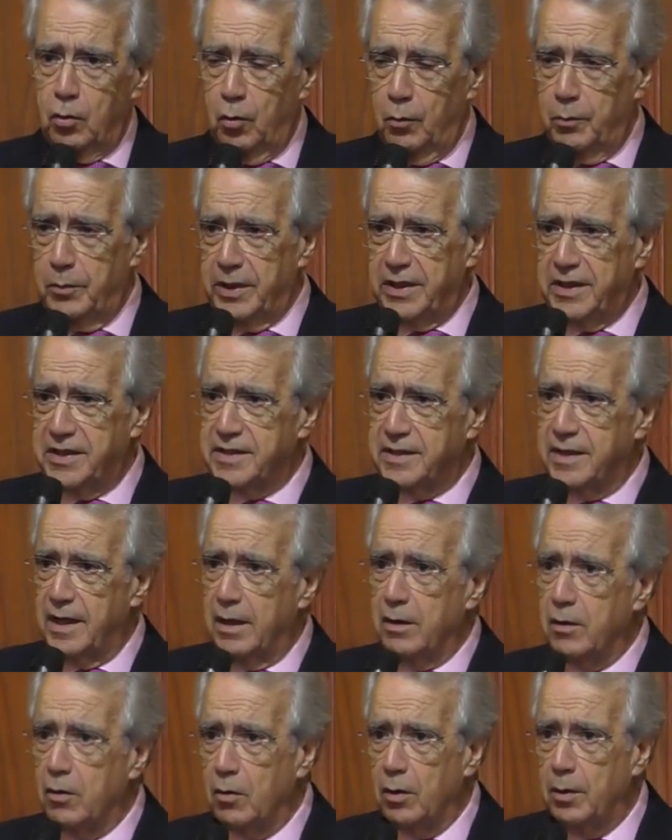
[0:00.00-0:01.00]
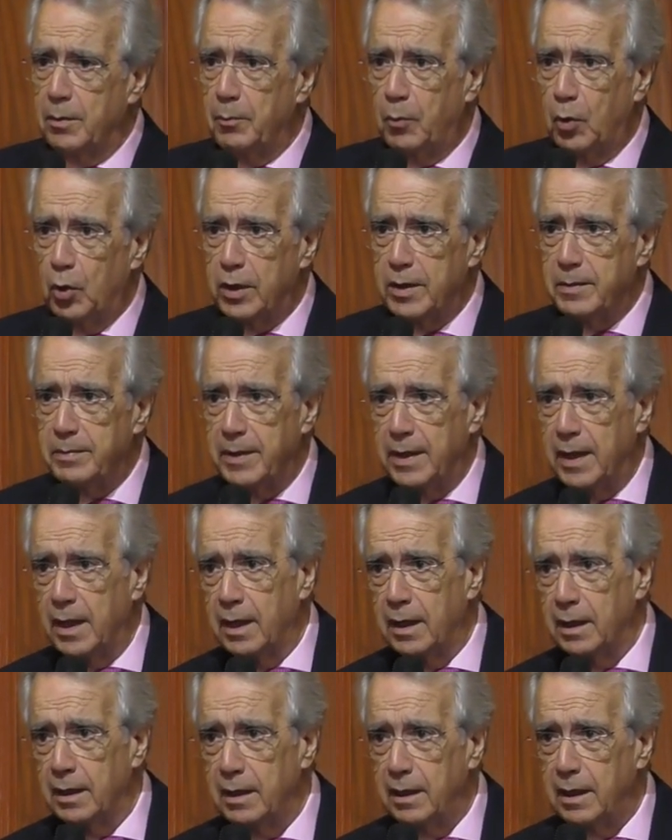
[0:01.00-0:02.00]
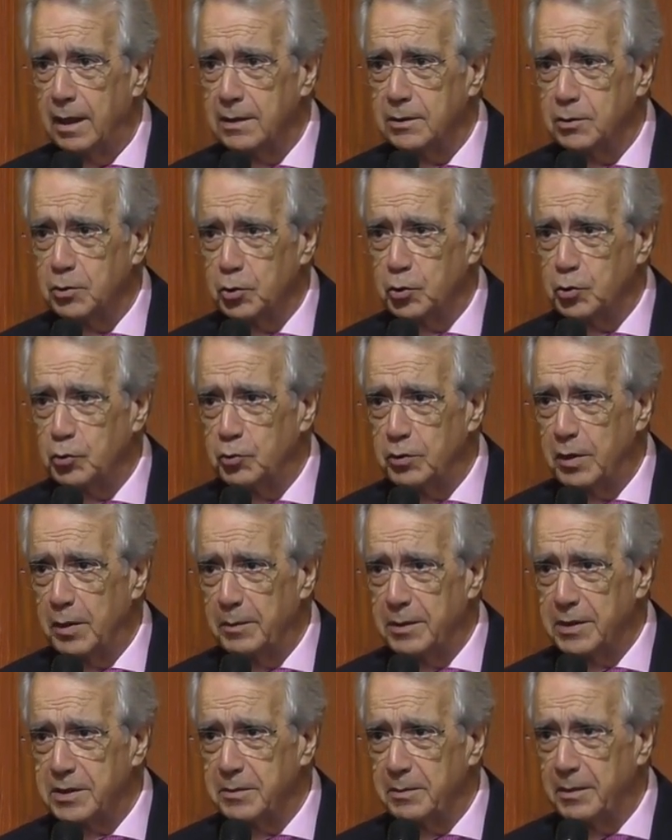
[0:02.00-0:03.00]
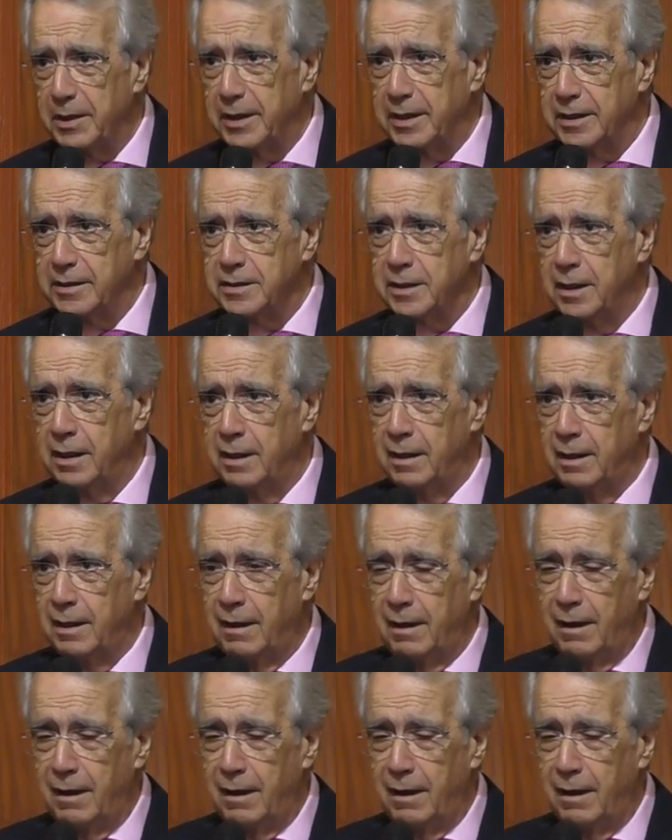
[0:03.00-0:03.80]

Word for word: con ministerio en Bolivia las dos últimas semanas.